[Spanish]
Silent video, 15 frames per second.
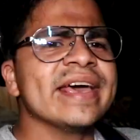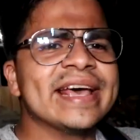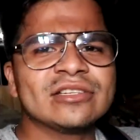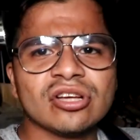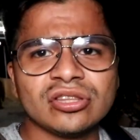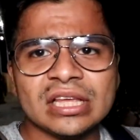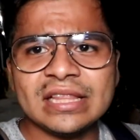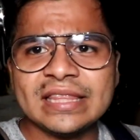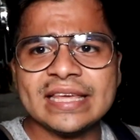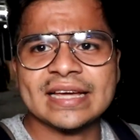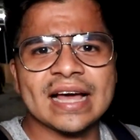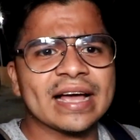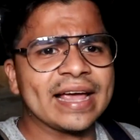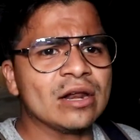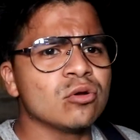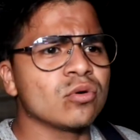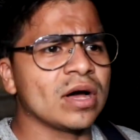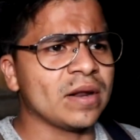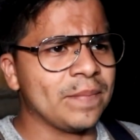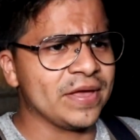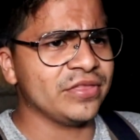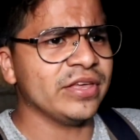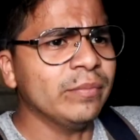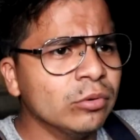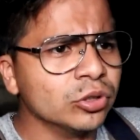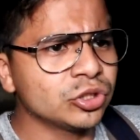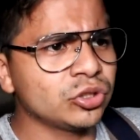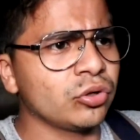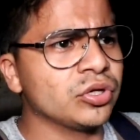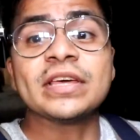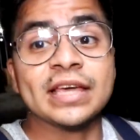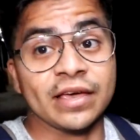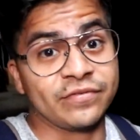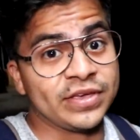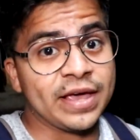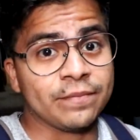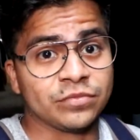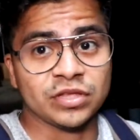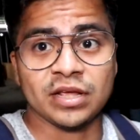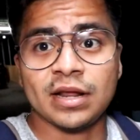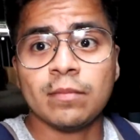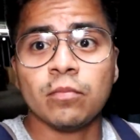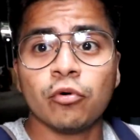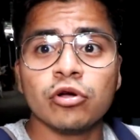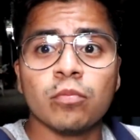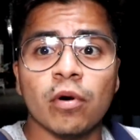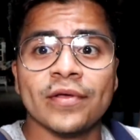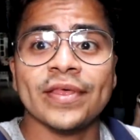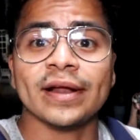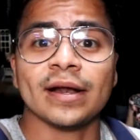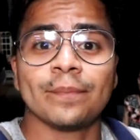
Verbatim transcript: Eso te indica que el lugar vende mucho y que bien, tiene muy buena